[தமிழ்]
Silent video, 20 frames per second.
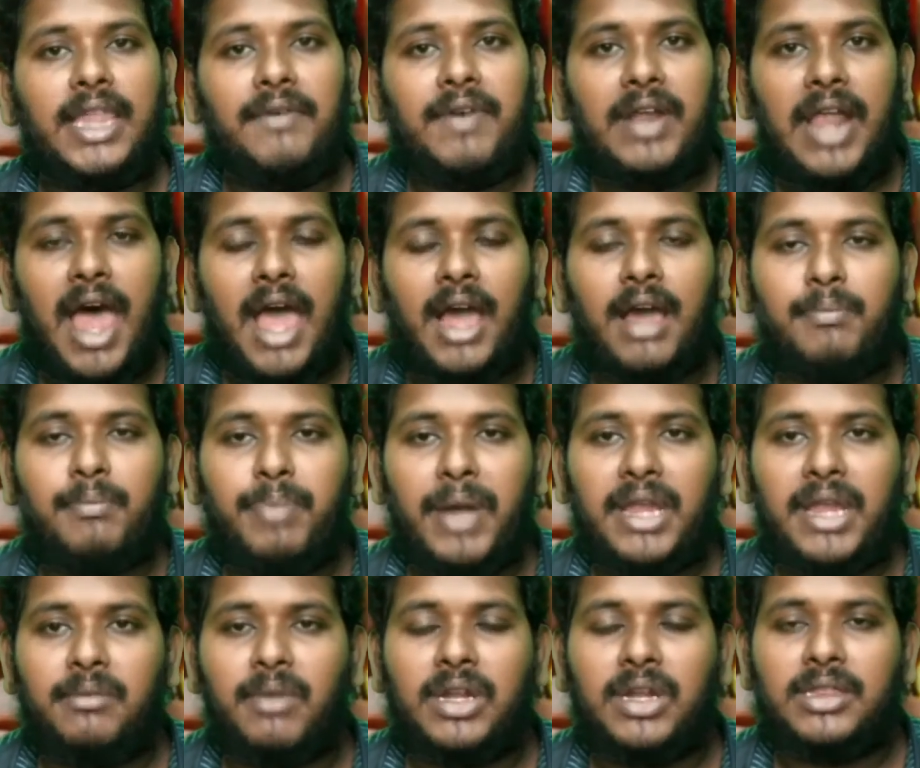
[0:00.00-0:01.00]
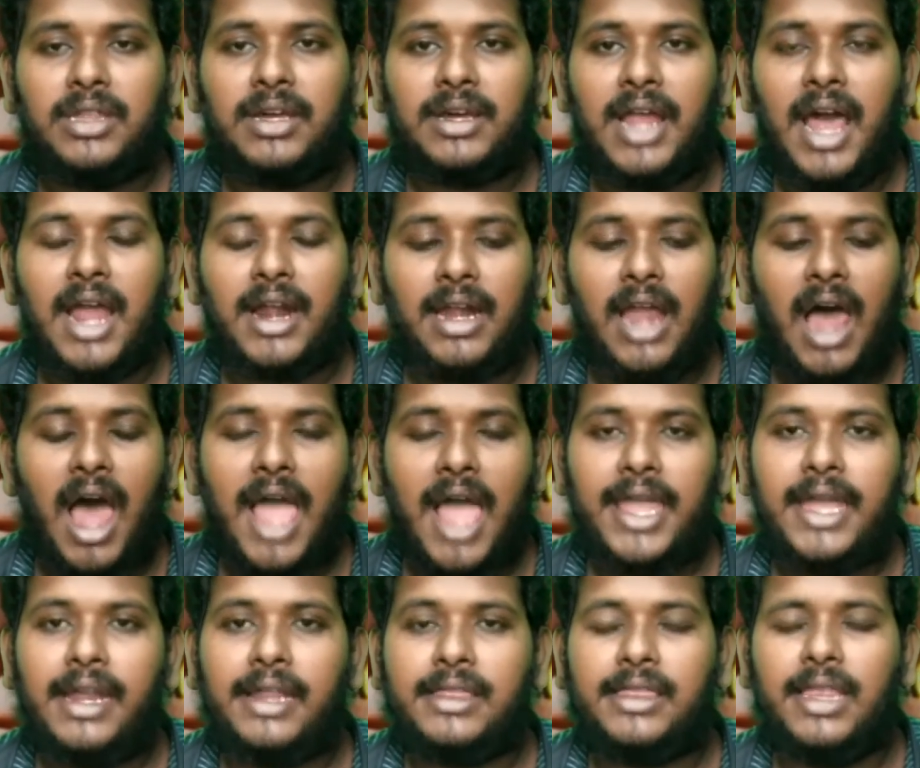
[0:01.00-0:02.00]
தவறாக பயன்படுத்துகிறார்கள்
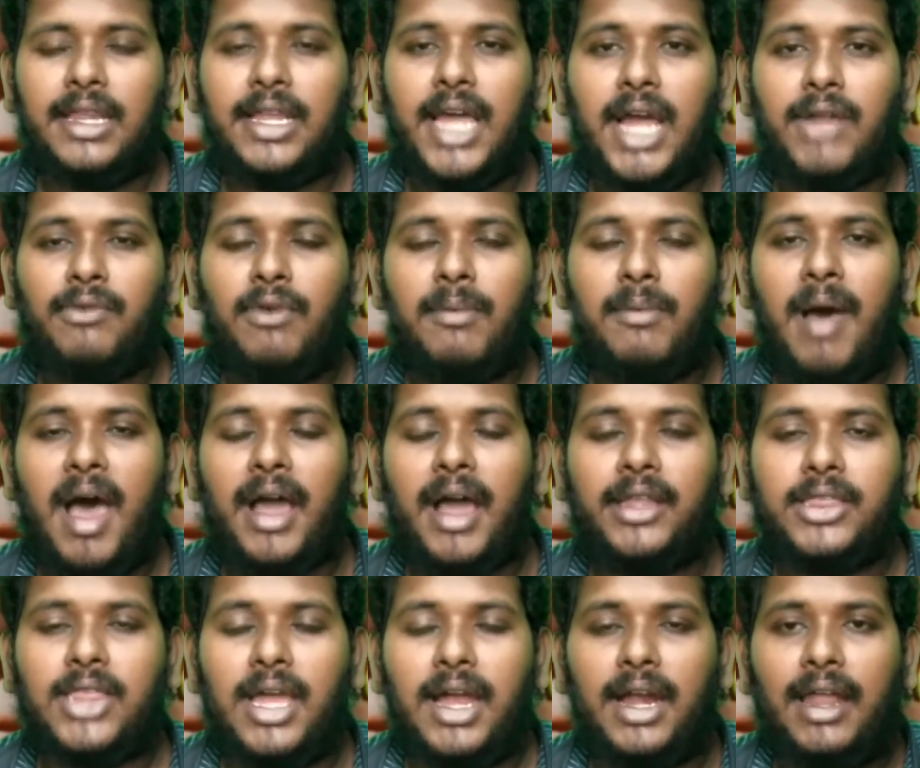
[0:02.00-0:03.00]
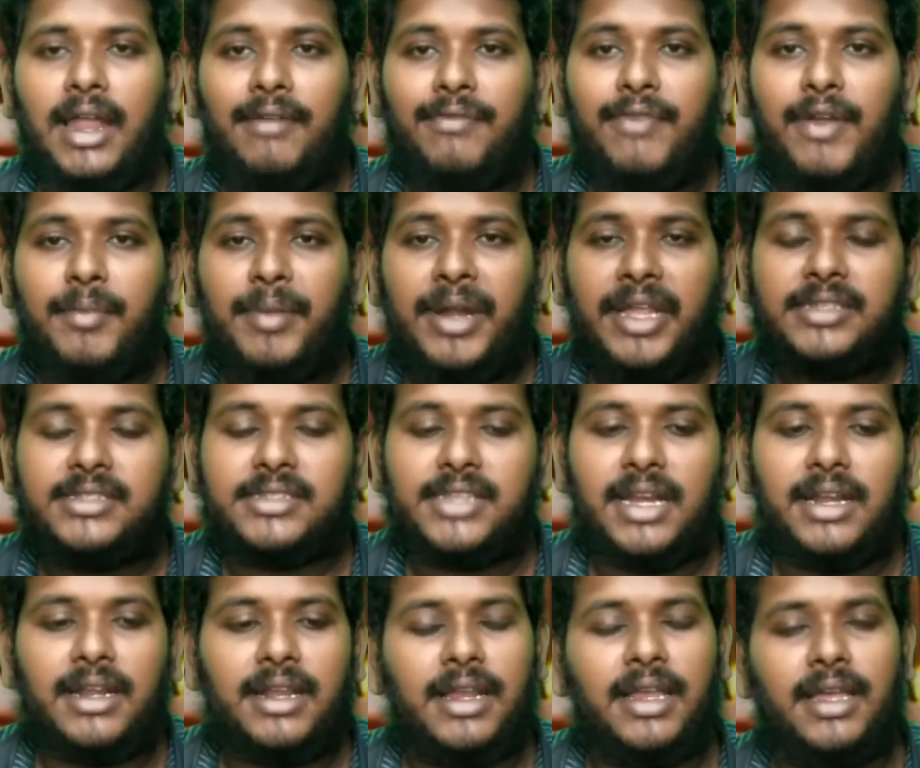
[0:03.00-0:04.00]
ஆங்கிலத்தில் கர்வமாக தங்களை பெமினிஸ்ட்
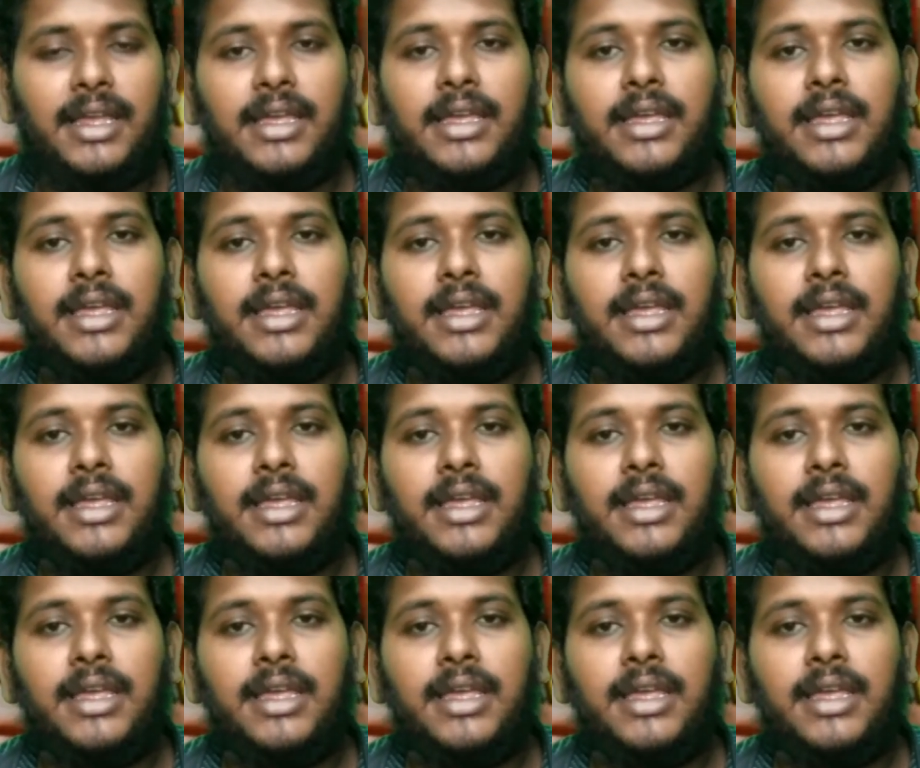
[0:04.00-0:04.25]
என்று